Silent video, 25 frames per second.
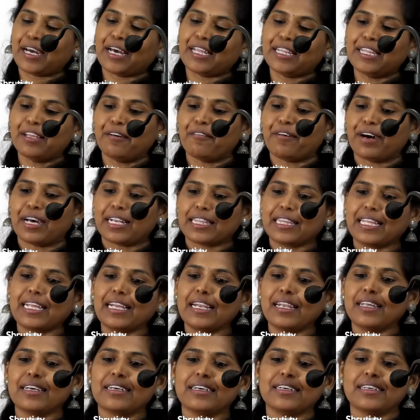அந்த
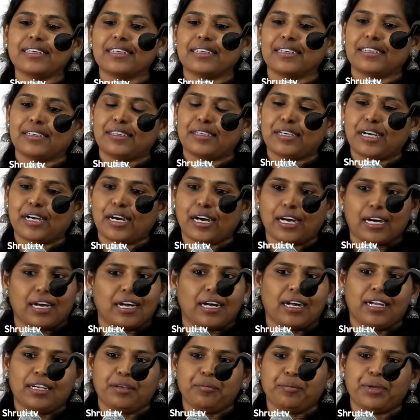வார்த்தைகளுக்கு
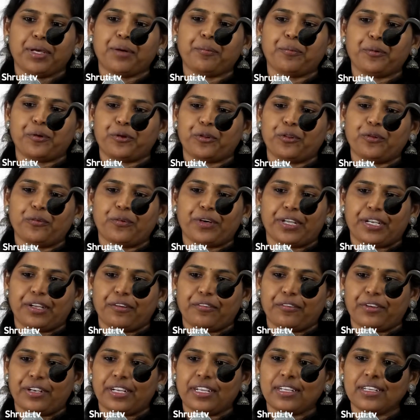அருமையாக பொருந்துவார்
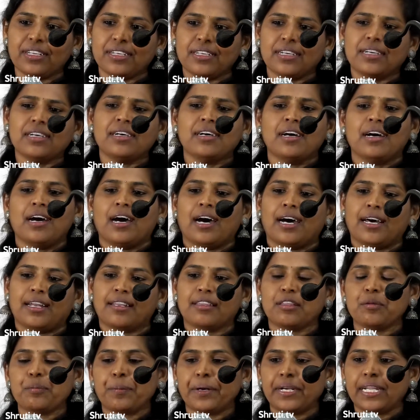இவர்
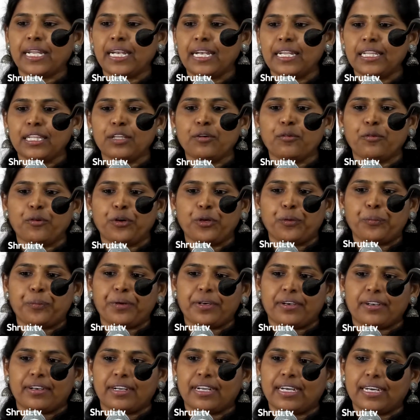அரசு பணியிலேருந்து ஓய்வு
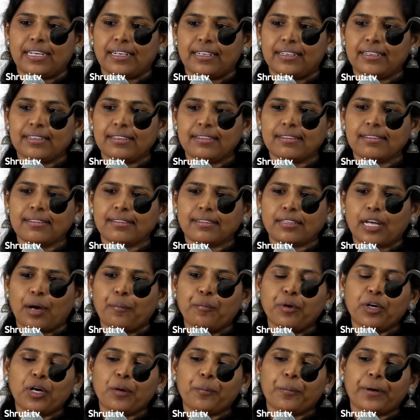பெற்றிருக்காரு
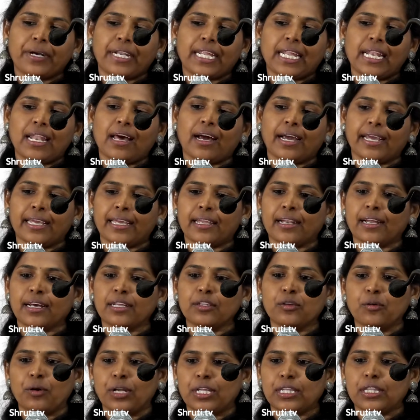சமூக பணியில்
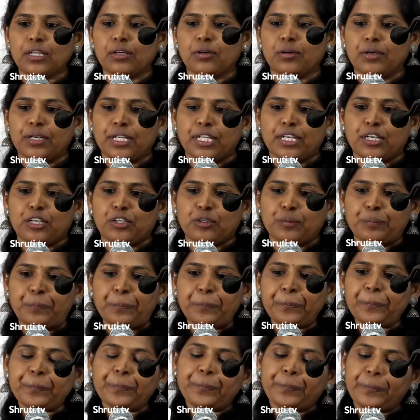அயராது உழைத்து கொண்டிருக்கும்
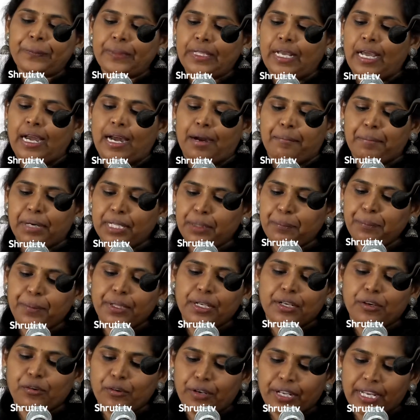
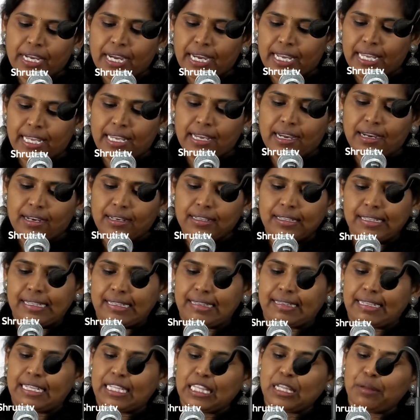மதிப்பிற்குரிய ஐயா
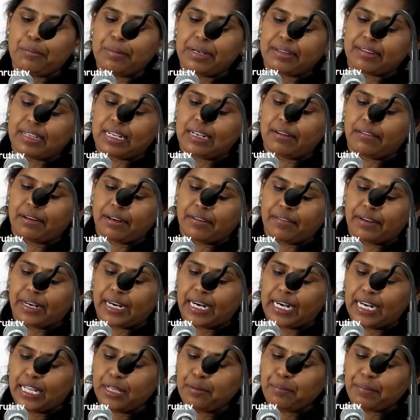செந்தமிழ் செல்வன்
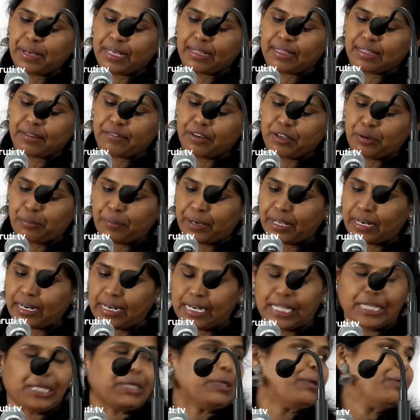அவர்களை பேச வருமாறு
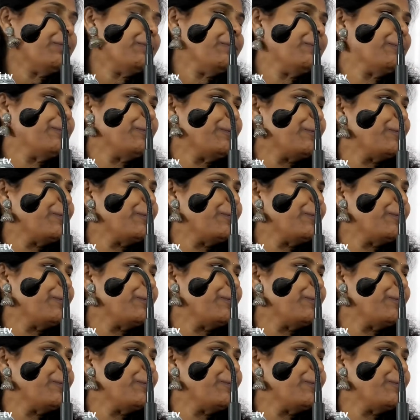அழைக்கிறோம்